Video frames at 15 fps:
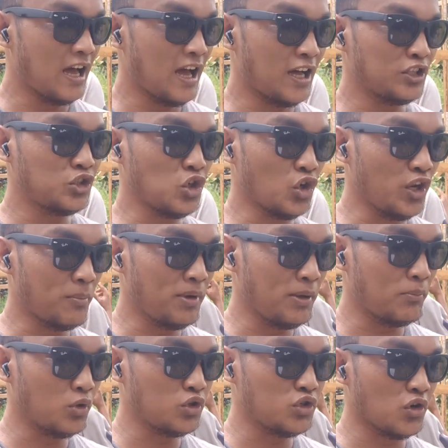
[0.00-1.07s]
uh, Jonah May
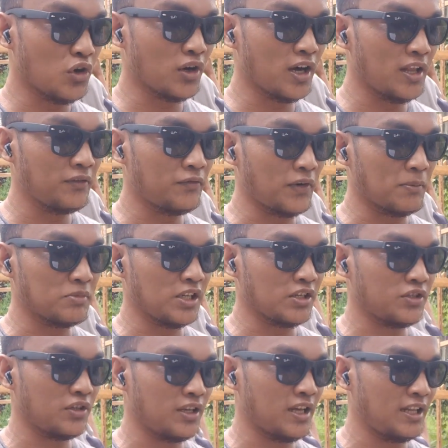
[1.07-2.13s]
Bujongan from
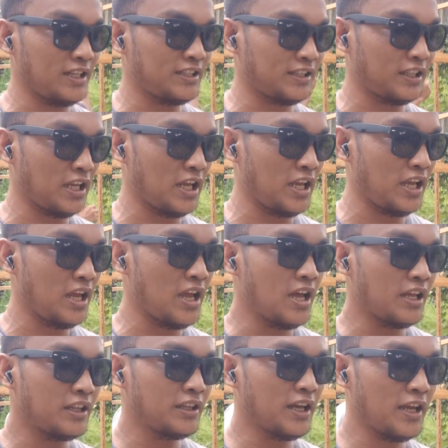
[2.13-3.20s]
Section Honesty,
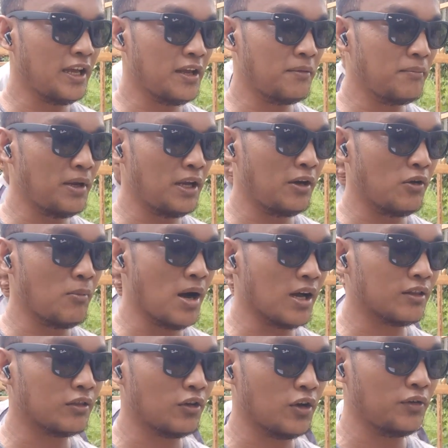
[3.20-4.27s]
Dayan May
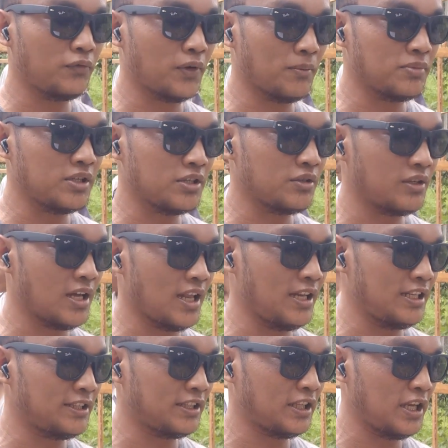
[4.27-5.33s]
Lumaktod from Section
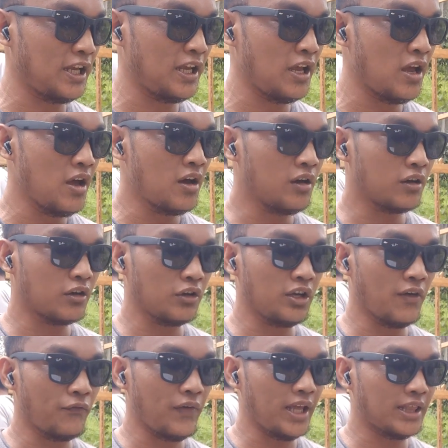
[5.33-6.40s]
Honesty,
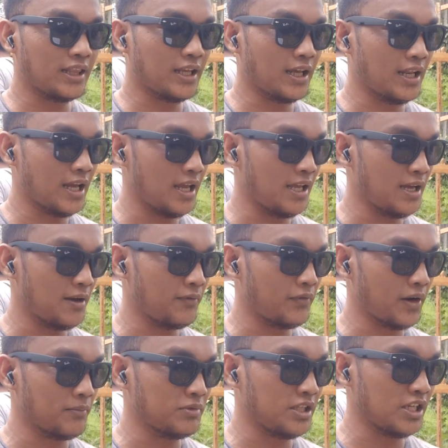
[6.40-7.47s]
Roda Faith Kanaya
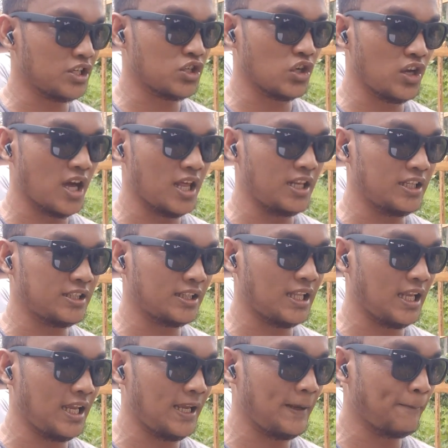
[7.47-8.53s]
from Section
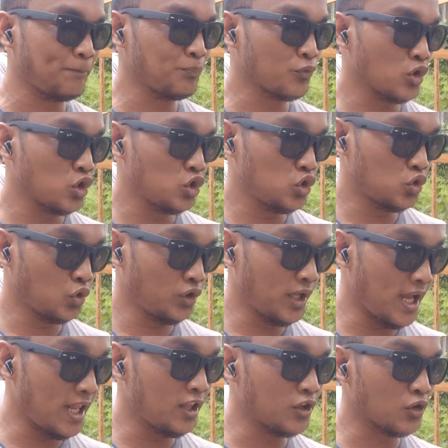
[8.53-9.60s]
Honesty,
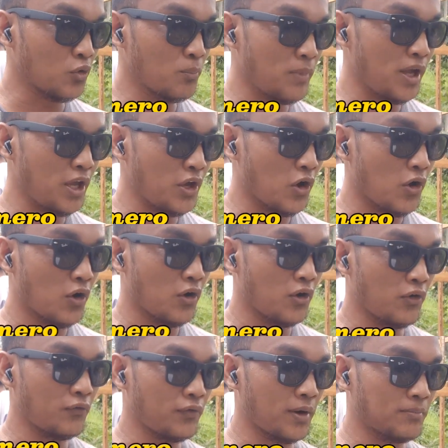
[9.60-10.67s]
Junel Romeo
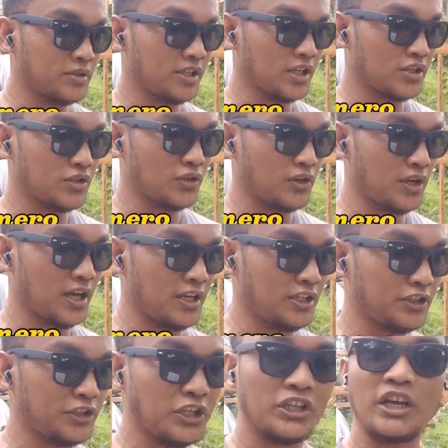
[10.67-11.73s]
from Section
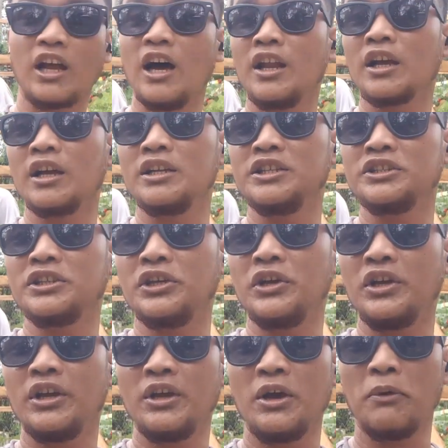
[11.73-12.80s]
Honesty, Daganag
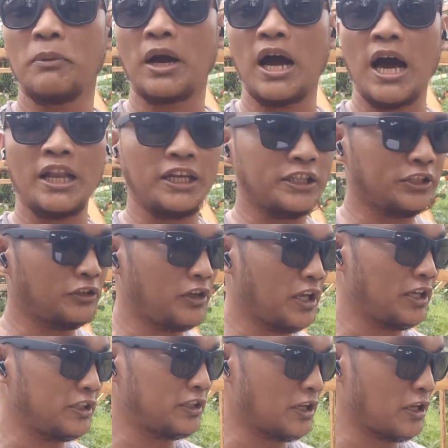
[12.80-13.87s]
Honesty eh. Mga hanis,
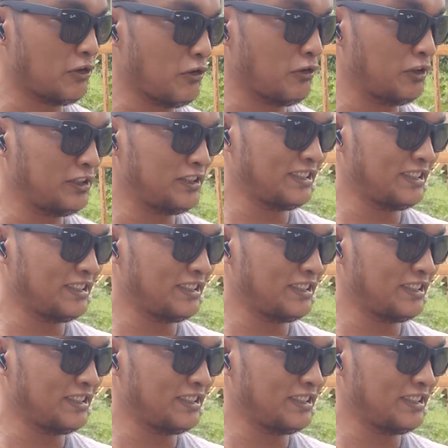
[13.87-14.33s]
gani sila no.